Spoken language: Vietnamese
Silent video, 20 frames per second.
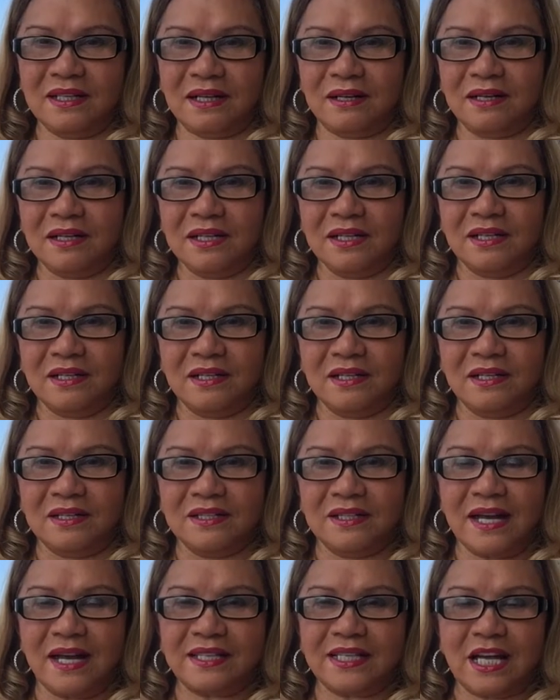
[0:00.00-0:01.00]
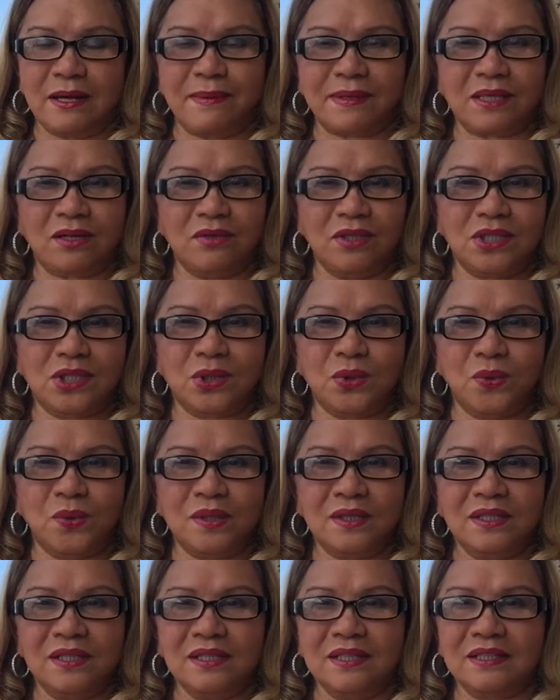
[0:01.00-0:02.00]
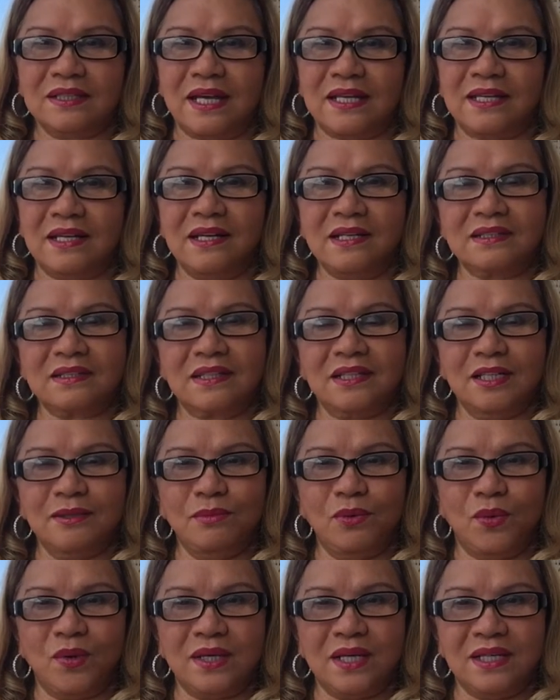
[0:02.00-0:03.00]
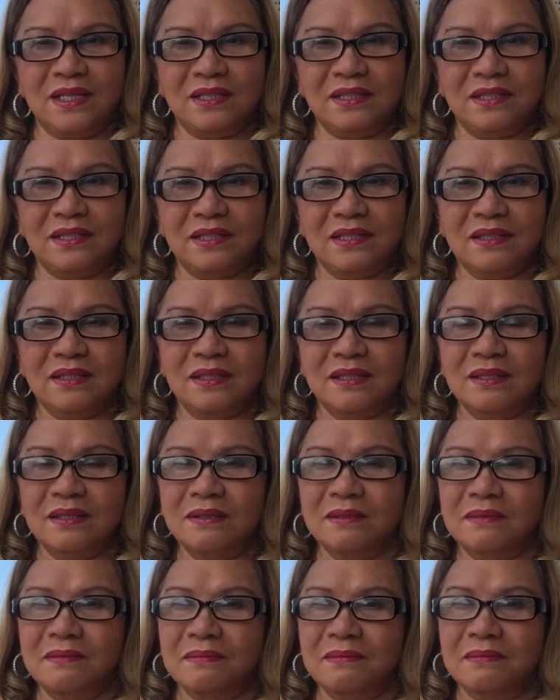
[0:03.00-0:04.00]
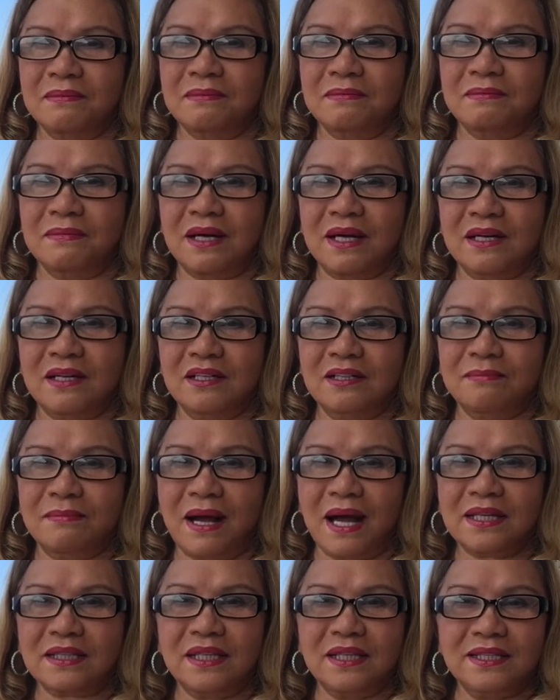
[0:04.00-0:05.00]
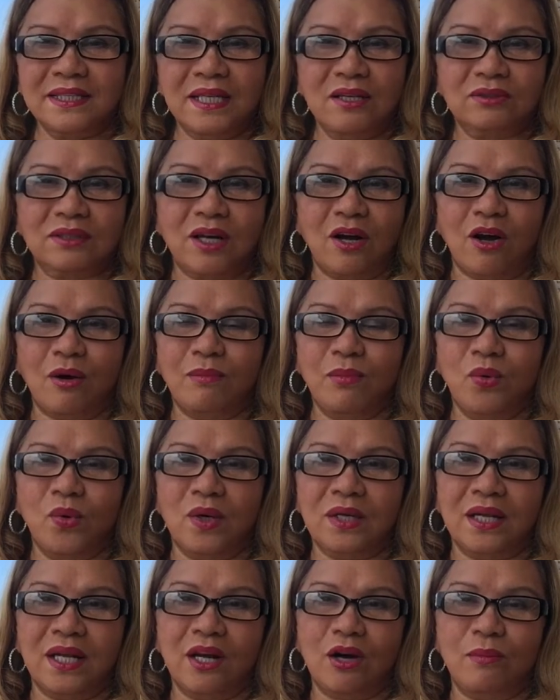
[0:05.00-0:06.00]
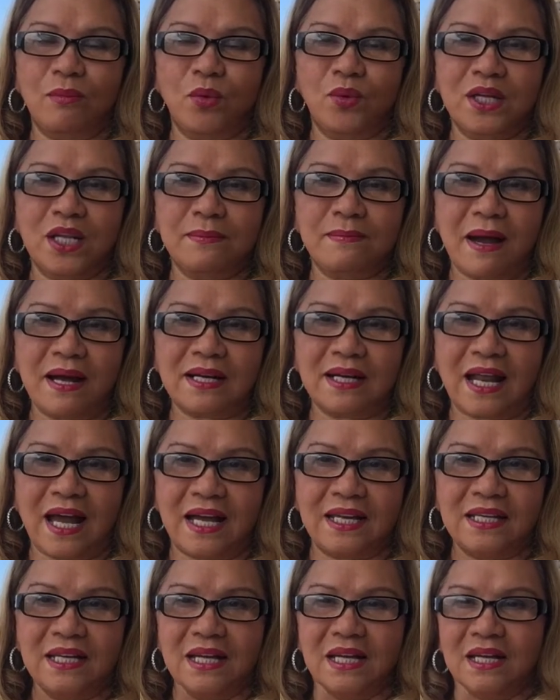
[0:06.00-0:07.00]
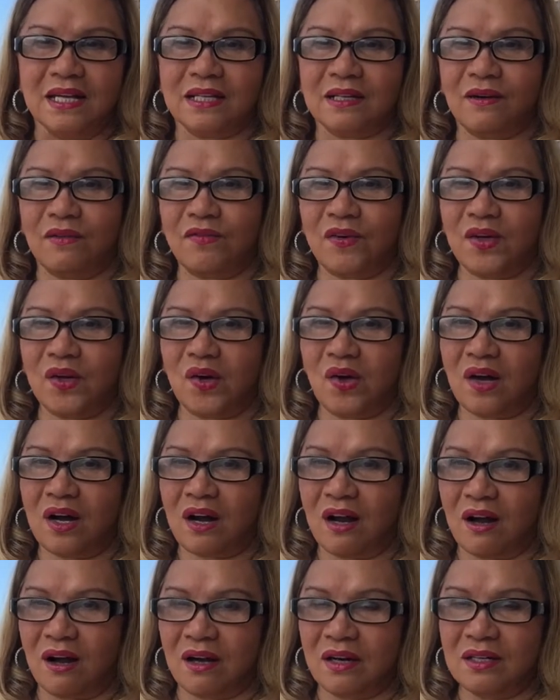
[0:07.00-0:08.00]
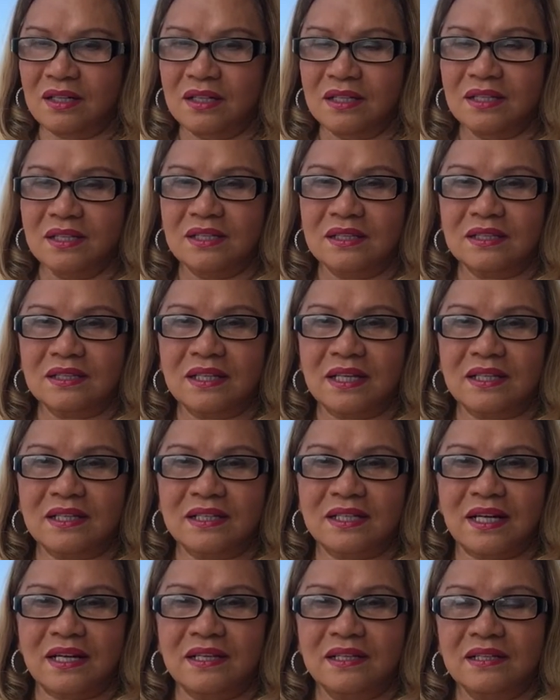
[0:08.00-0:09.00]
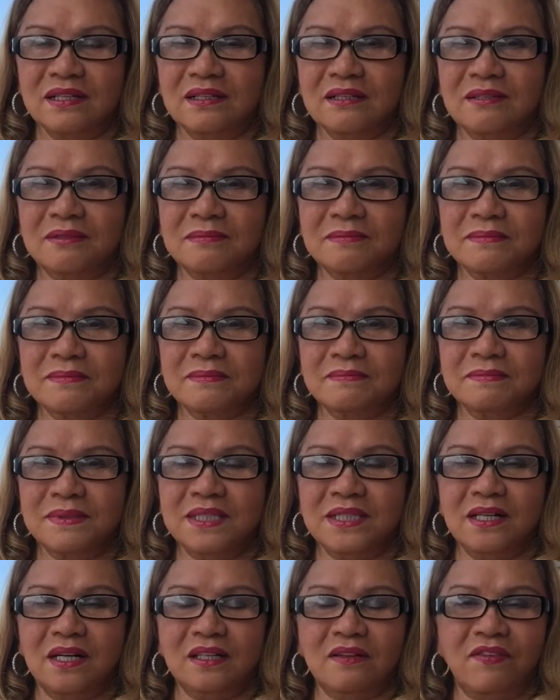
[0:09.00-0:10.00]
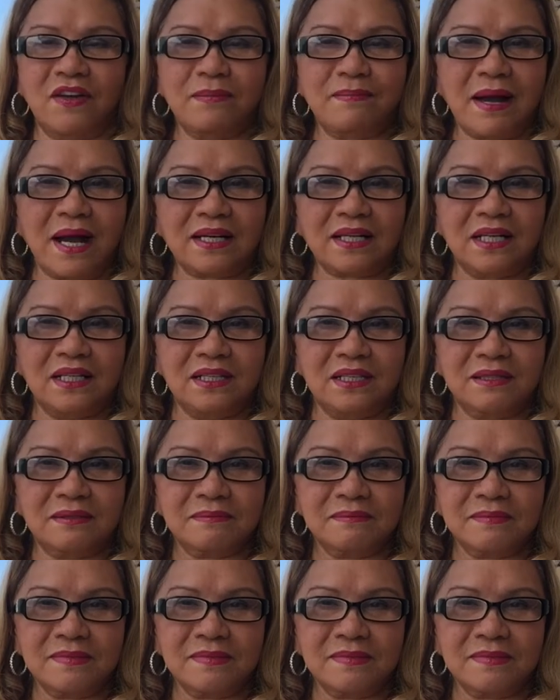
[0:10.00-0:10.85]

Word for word: là giá nhà bắt đầu đi xuống tại vì ít người mua đi mà người bán thì nhiều tại họ mua để họ mua đi bán lại không phải họ ở thành ra bây giờ phải bán đi